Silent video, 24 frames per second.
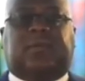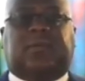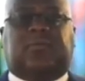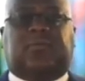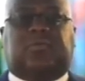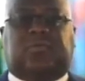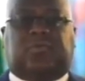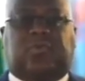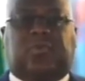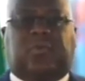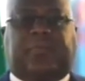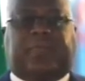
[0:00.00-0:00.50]

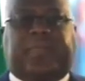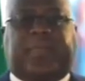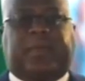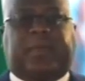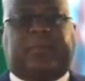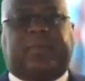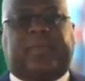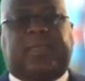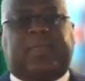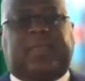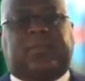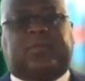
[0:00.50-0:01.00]
nous ont
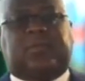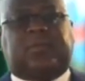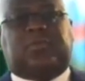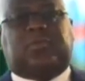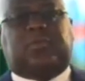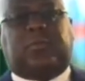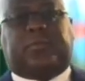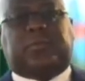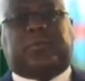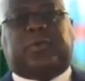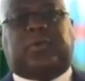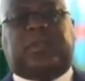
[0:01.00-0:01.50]
permis
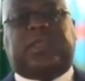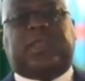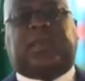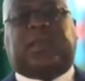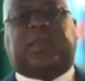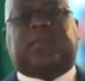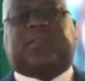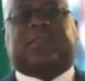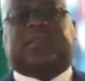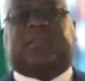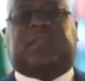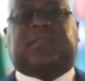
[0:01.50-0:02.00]
d'obtenir
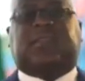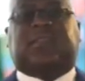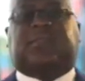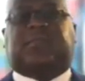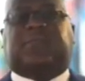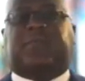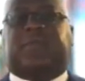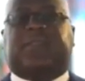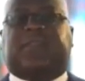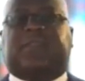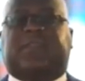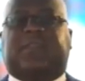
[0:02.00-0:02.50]
un
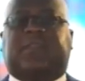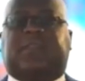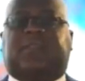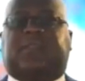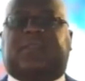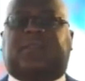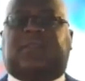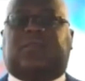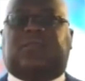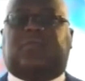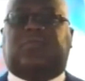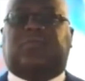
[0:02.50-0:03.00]
satisfait
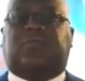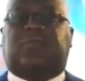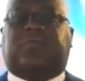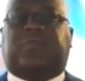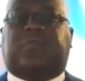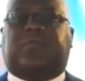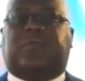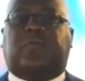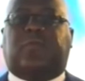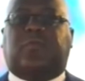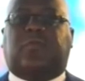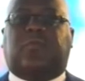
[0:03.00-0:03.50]
du
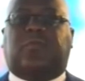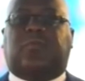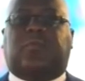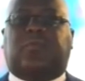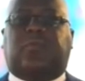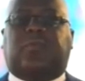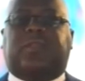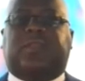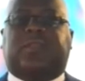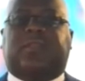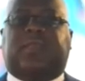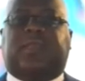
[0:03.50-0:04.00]
Fonds
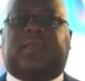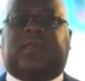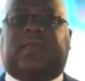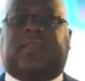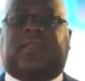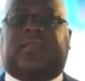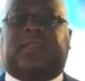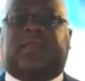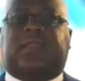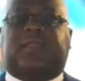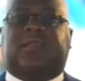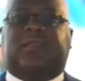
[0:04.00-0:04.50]
monétaire
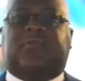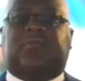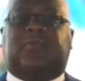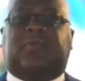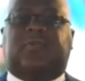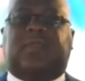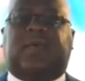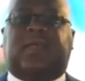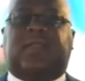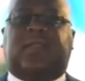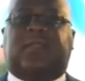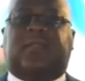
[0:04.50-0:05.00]

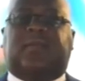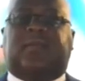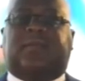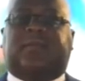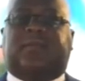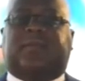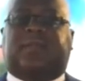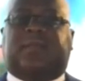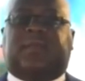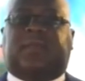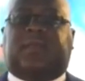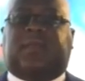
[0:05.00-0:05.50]
international
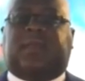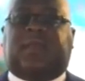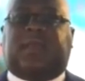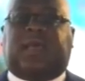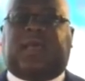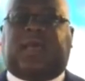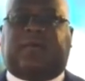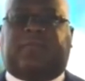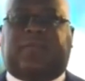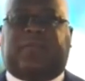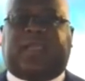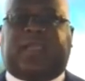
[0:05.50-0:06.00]

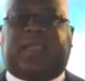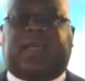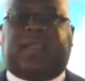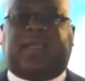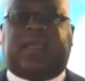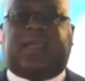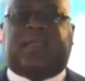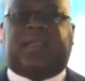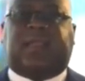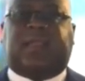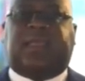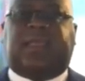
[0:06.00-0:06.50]
avec à
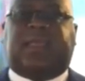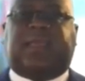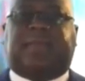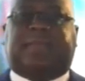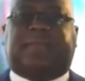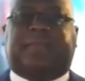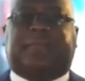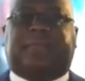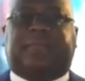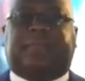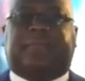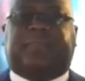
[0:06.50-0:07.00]
la clé
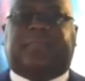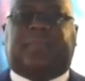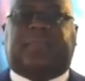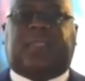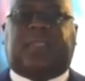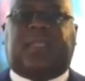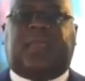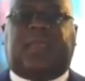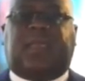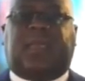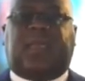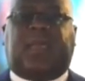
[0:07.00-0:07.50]

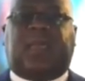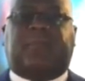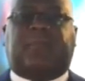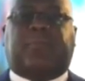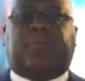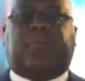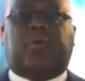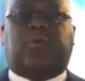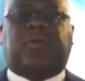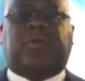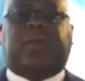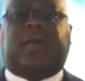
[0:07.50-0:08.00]
un
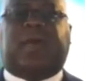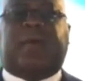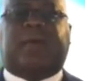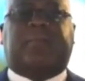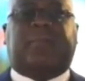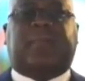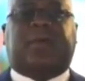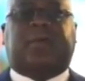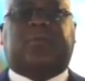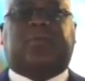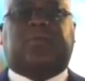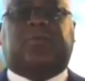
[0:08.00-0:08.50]

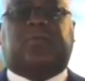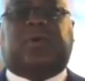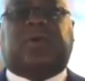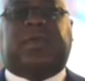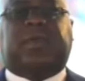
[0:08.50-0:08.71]
programme de